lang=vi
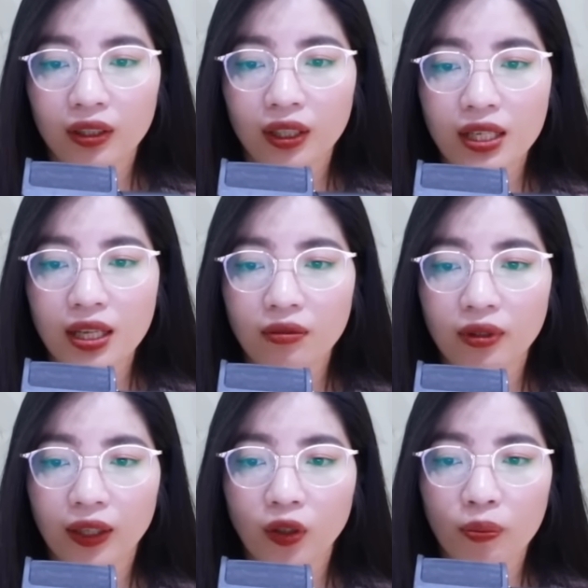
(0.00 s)
thì sau
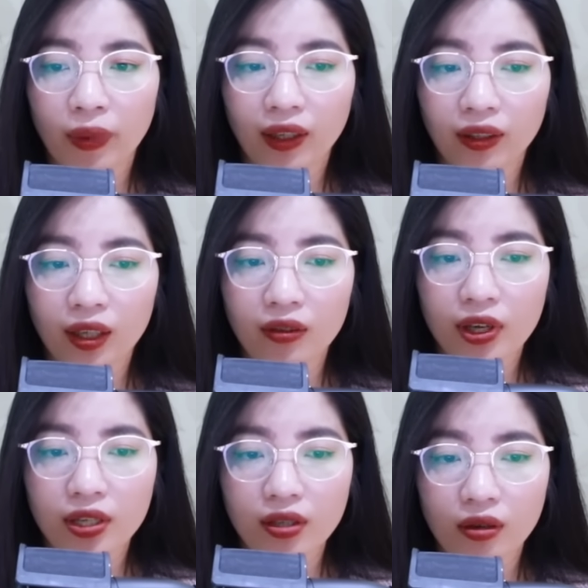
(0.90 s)
này có mẹ kế
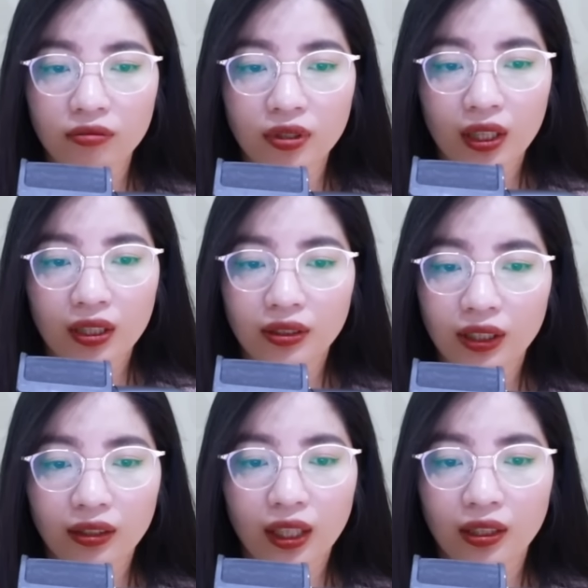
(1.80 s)
về sống
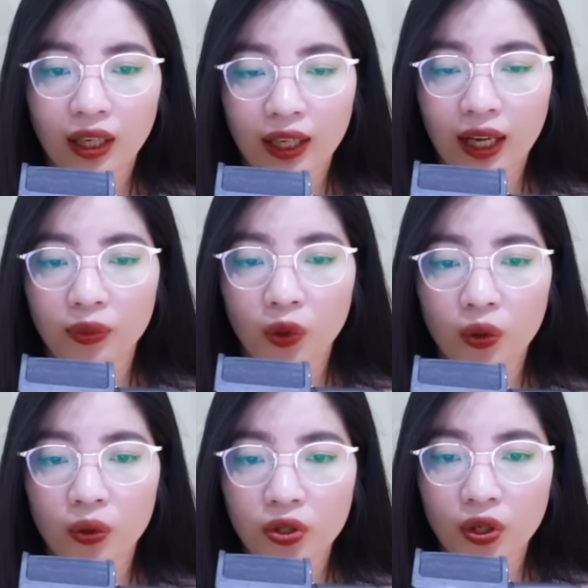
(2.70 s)
nhất định lại làm
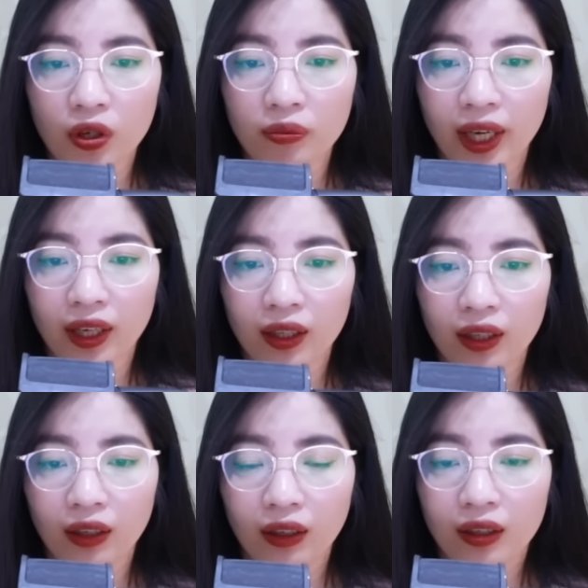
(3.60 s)
khổ cho con bé.
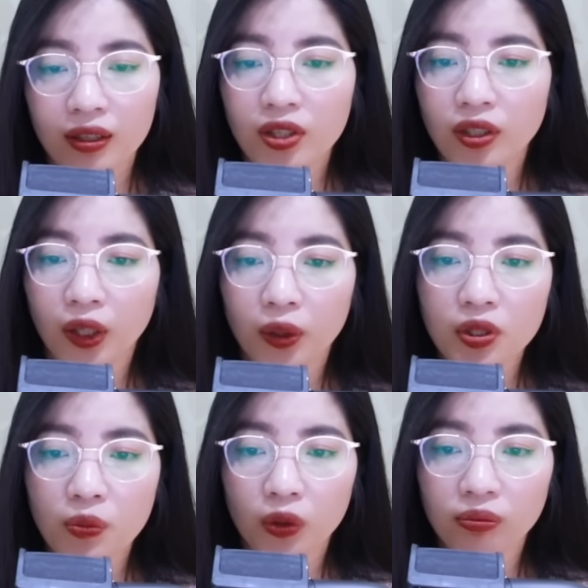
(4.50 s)
Nhưng nếu
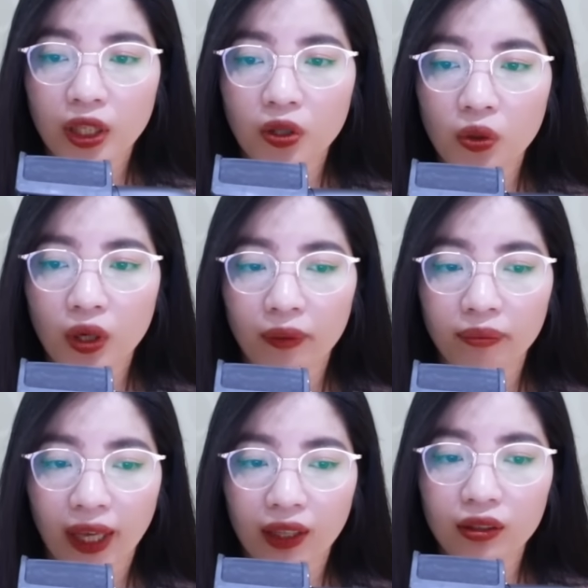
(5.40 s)
như một mình cô
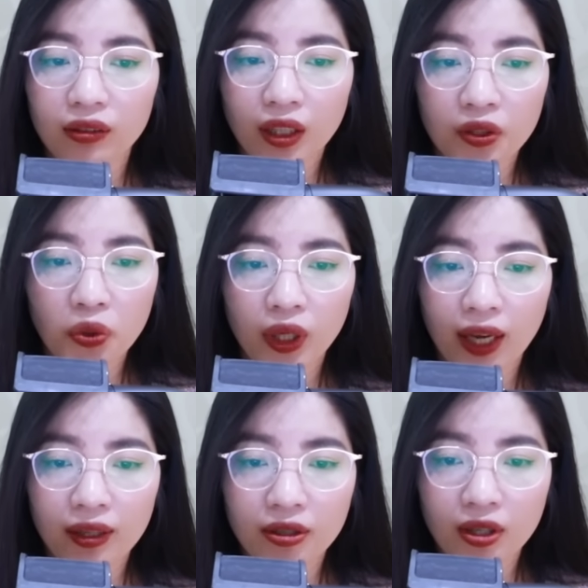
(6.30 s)
làm mẹ đơn thân nuôi
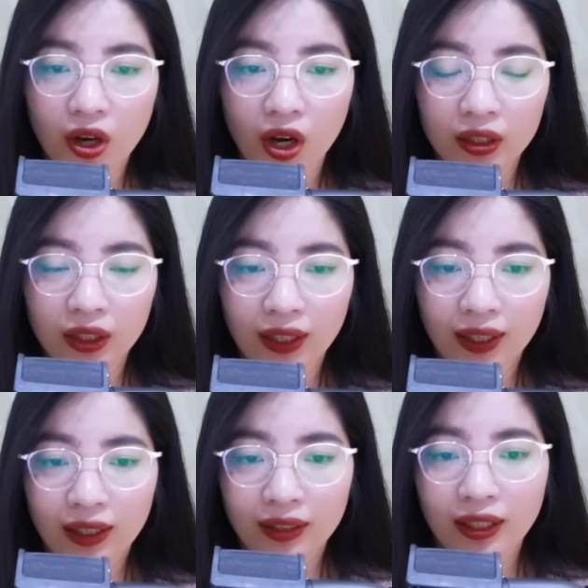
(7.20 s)
hai đứa con
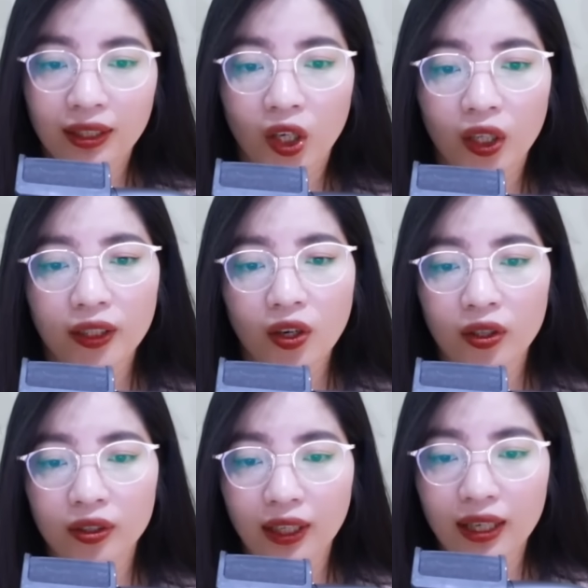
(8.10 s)
thì nó lại
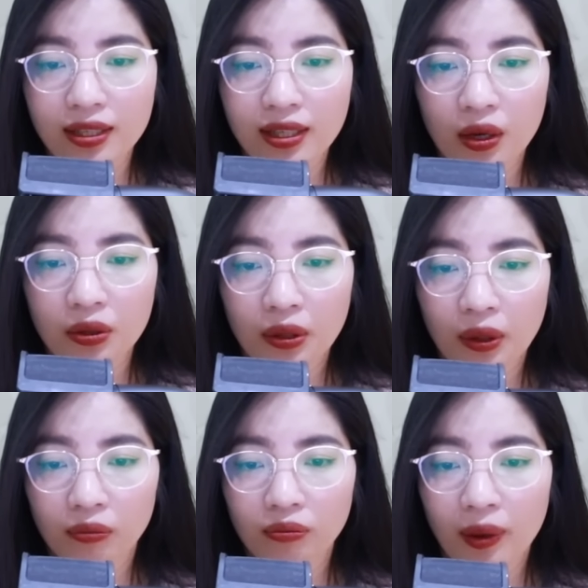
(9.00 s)
hỏi tại sao
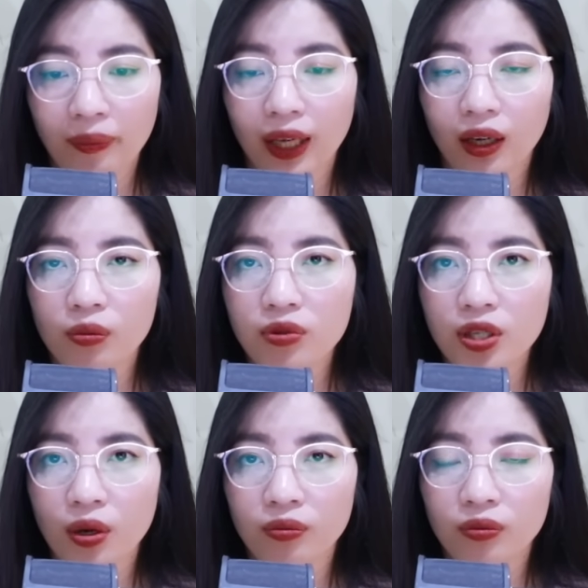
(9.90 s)
ba mẹ không
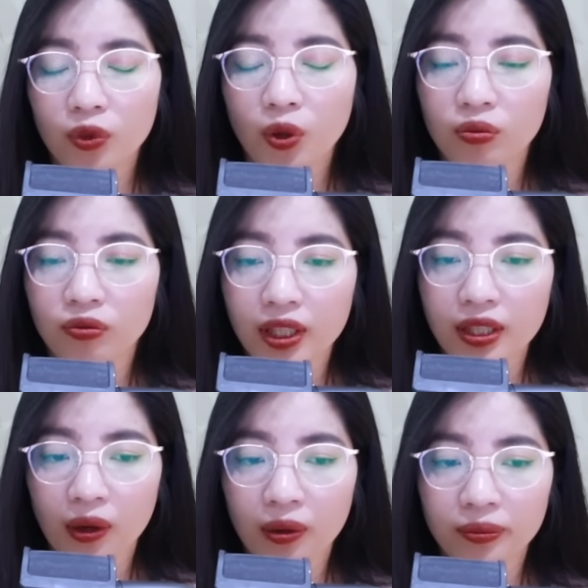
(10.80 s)
sống cùng với
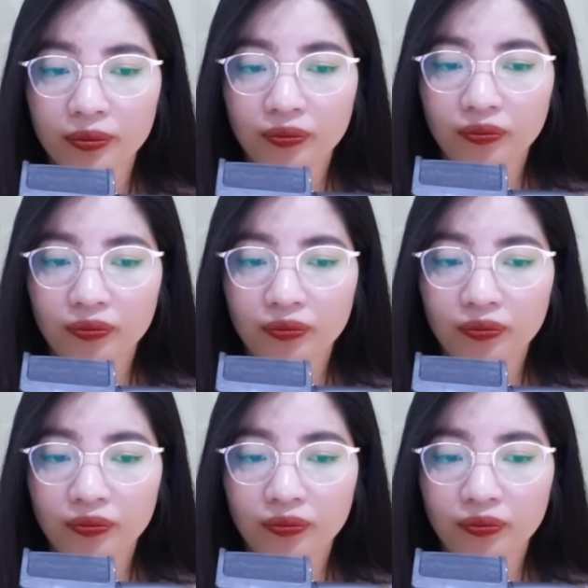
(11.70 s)
nhau.